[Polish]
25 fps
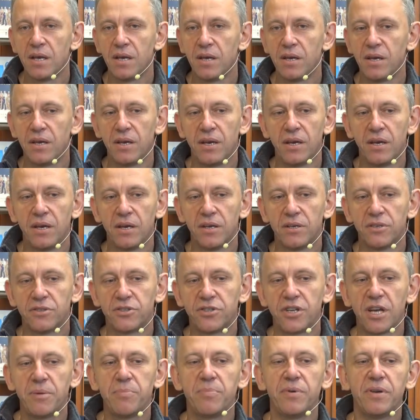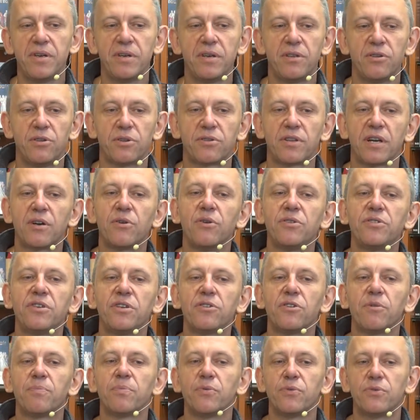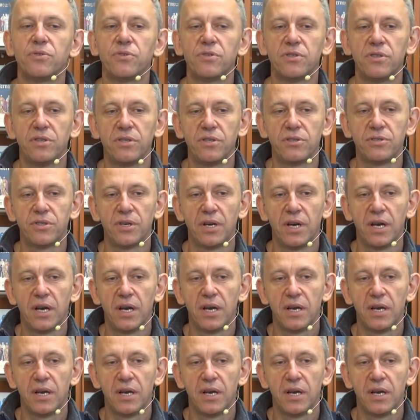Y, żeby do tego nie dopuścić,